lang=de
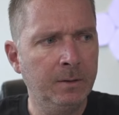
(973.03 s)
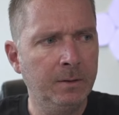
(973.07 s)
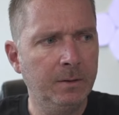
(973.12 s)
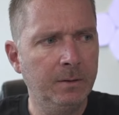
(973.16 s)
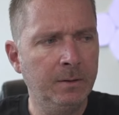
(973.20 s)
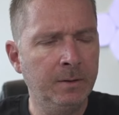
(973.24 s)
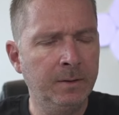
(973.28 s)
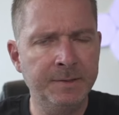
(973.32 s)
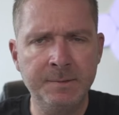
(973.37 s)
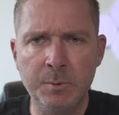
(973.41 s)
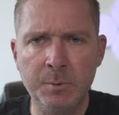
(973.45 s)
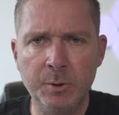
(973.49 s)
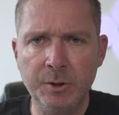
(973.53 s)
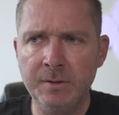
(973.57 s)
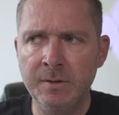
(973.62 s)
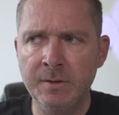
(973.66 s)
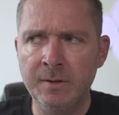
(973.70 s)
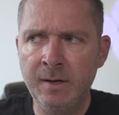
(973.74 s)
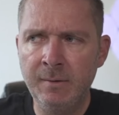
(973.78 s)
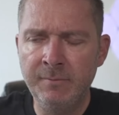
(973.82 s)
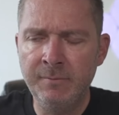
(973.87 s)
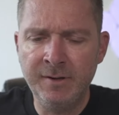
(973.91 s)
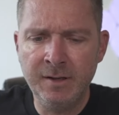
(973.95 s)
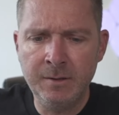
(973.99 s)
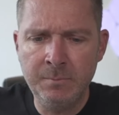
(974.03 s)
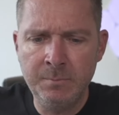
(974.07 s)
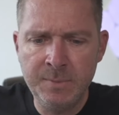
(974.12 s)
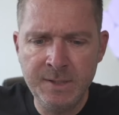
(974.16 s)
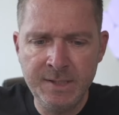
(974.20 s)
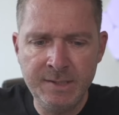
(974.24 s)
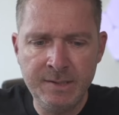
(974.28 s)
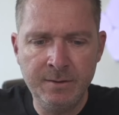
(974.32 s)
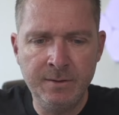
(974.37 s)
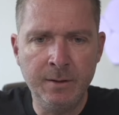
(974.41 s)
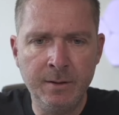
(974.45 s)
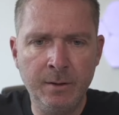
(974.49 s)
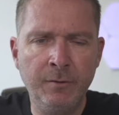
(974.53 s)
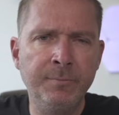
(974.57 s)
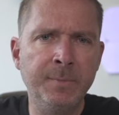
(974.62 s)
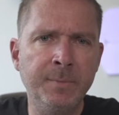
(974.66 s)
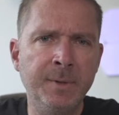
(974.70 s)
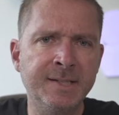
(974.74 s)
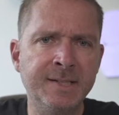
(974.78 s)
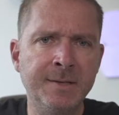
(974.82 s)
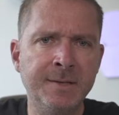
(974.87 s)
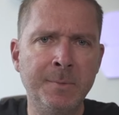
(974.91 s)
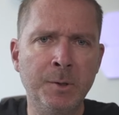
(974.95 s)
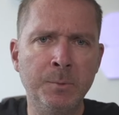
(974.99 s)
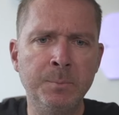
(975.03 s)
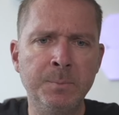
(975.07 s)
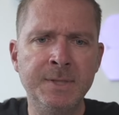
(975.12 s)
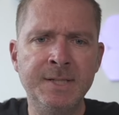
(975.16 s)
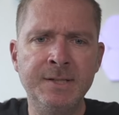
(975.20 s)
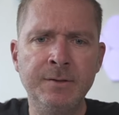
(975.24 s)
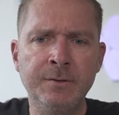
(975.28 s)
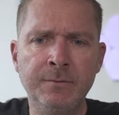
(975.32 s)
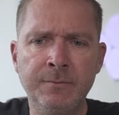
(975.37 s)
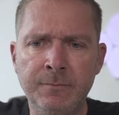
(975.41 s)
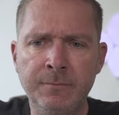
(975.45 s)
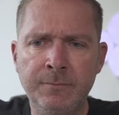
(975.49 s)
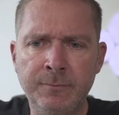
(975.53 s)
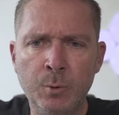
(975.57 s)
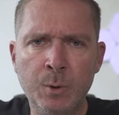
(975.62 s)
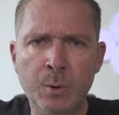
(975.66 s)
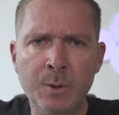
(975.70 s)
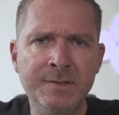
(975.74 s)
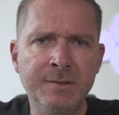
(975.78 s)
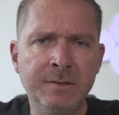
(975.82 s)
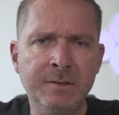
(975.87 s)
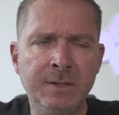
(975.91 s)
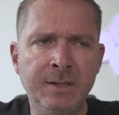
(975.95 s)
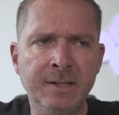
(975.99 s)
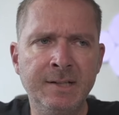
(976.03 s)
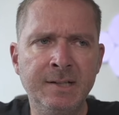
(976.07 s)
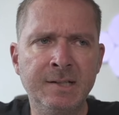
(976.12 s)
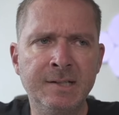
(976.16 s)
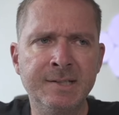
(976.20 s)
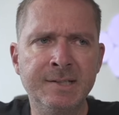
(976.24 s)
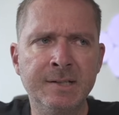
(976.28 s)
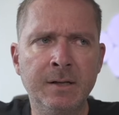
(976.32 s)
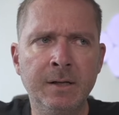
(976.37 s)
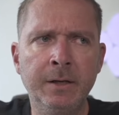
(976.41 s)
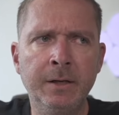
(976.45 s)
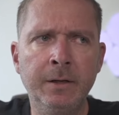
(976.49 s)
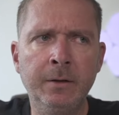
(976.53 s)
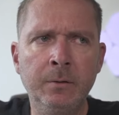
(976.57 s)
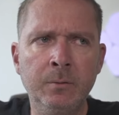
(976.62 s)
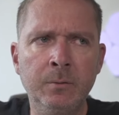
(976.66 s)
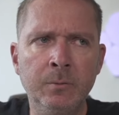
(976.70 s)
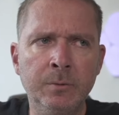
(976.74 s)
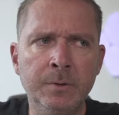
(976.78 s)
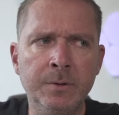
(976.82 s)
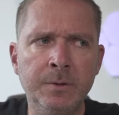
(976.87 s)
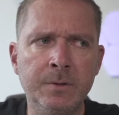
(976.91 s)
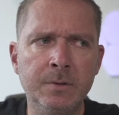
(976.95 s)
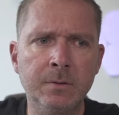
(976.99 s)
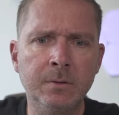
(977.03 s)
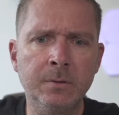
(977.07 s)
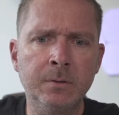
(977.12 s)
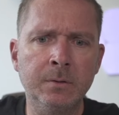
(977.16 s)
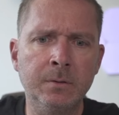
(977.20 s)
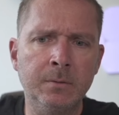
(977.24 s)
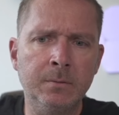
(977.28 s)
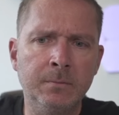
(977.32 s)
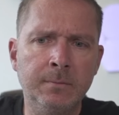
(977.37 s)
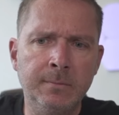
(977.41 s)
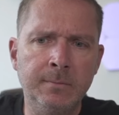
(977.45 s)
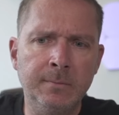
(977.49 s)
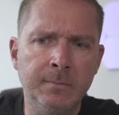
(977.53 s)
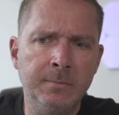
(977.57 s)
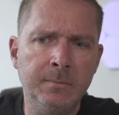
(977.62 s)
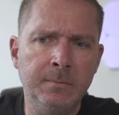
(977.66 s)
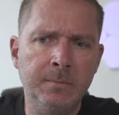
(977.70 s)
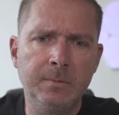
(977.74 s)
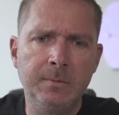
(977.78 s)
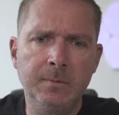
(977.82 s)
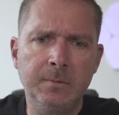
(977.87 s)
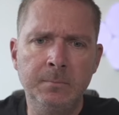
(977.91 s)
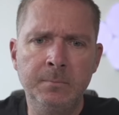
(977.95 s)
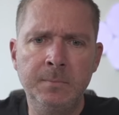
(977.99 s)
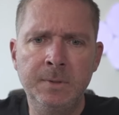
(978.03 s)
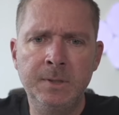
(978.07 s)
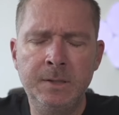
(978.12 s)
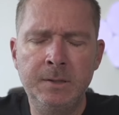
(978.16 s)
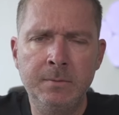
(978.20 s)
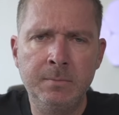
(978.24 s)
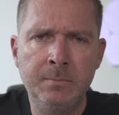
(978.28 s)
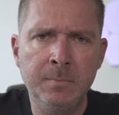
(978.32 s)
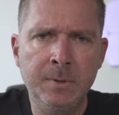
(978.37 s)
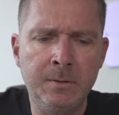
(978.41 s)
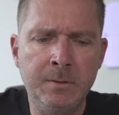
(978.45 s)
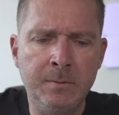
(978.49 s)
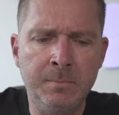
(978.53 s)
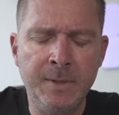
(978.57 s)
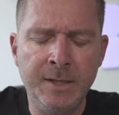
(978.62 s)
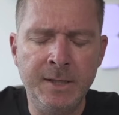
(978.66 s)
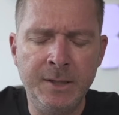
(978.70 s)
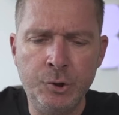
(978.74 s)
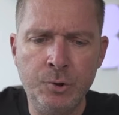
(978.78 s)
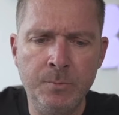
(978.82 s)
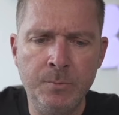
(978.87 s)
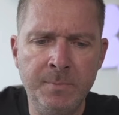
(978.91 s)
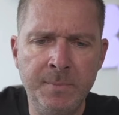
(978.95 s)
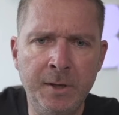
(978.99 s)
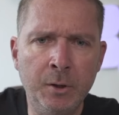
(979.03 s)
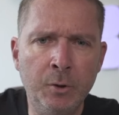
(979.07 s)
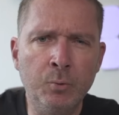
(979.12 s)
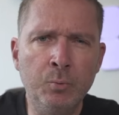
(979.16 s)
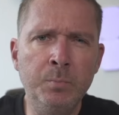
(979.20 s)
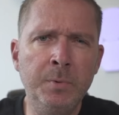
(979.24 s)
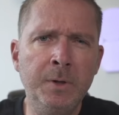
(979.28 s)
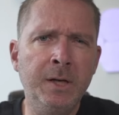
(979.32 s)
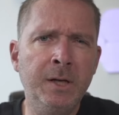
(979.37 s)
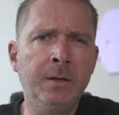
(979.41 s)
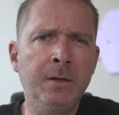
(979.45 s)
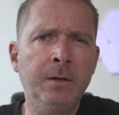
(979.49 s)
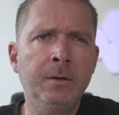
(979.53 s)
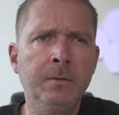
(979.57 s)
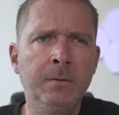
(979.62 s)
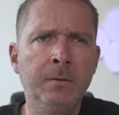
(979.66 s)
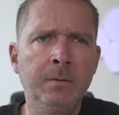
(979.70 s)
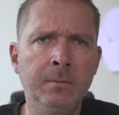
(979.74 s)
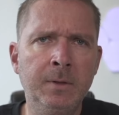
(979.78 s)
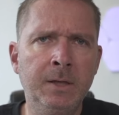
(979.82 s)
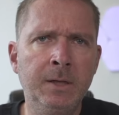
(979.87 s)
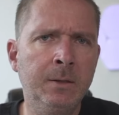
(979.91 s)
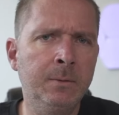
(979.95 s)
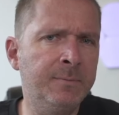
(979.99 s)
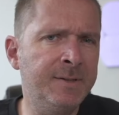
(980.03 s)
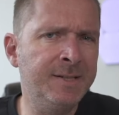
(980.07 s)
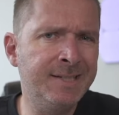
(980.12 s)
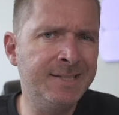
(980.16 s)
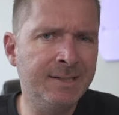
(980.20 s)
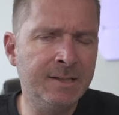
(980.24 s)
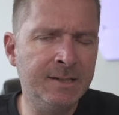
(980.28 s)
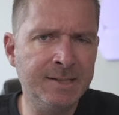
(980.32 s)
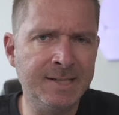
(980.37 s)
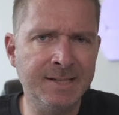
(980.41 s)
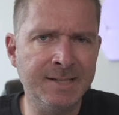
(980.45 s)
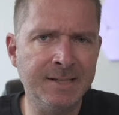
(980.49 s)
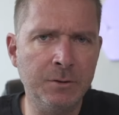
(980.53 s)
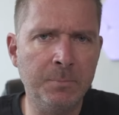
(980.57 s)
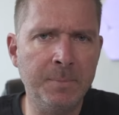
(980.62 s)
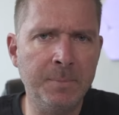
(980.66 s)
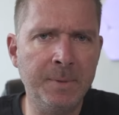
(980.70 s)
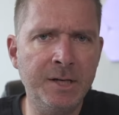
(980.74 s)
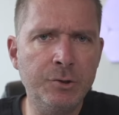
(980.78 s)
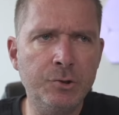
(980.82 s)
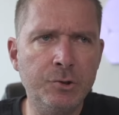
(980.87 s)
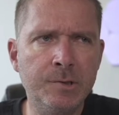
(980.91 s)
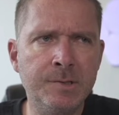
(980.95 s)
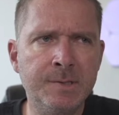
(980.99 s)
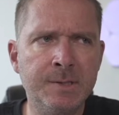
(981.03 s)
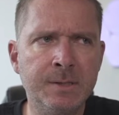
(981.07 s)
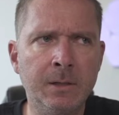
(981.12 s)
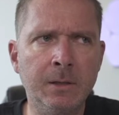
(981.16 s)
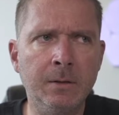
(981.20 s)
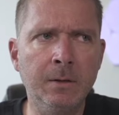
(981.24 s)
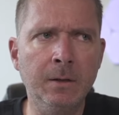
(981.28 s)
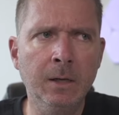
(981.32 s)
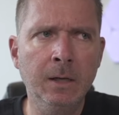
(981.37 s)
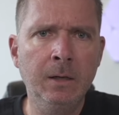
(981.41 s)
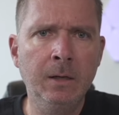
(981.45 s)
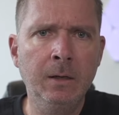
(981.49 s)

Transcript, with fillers: Also ich möchte da einfach ein bisschen aufmerksamer, ein bisschen vorsichtiger sein und äh, mit, mit Menschen mehr umgehen, in dem Wissen, dass das auch Menschen sind.